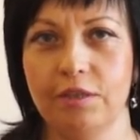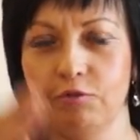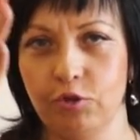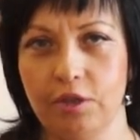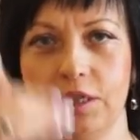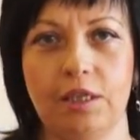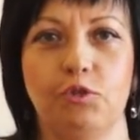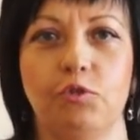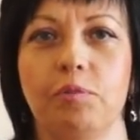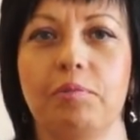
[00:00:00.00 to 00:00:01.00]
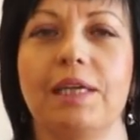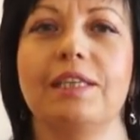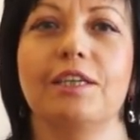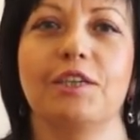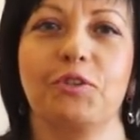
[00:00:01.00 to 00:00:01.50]
Это вот как раз тот
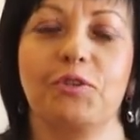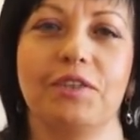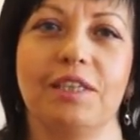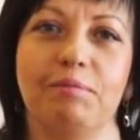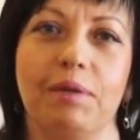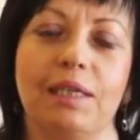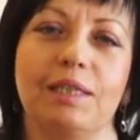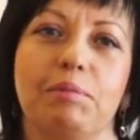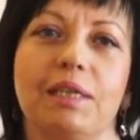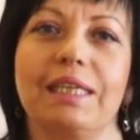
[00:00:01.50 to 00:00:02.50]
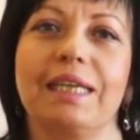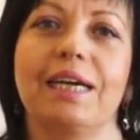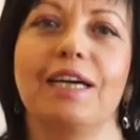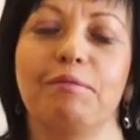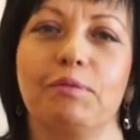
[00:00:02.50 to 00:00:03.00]
оператор, который снимает и
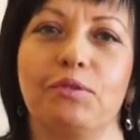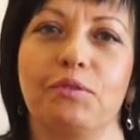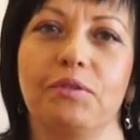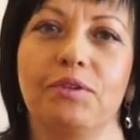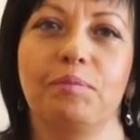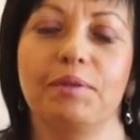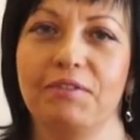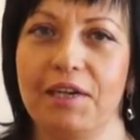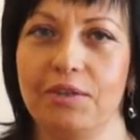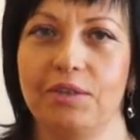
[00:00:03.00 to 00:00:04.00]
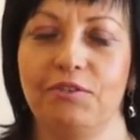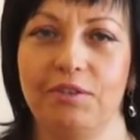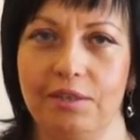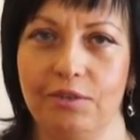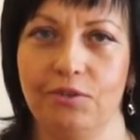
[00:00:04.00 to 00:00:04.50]
благодаря кому а, появляются
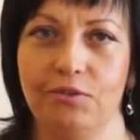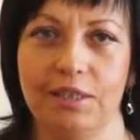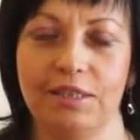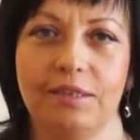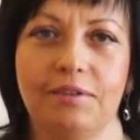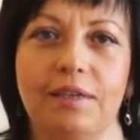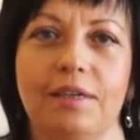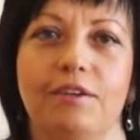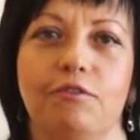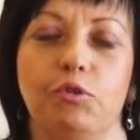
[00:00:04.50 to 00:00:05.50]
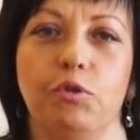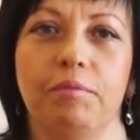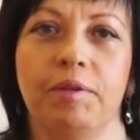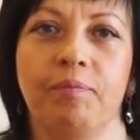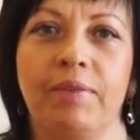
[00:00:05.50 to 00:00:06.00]
видео у вас в
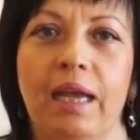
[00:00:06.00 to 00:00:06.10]
доме.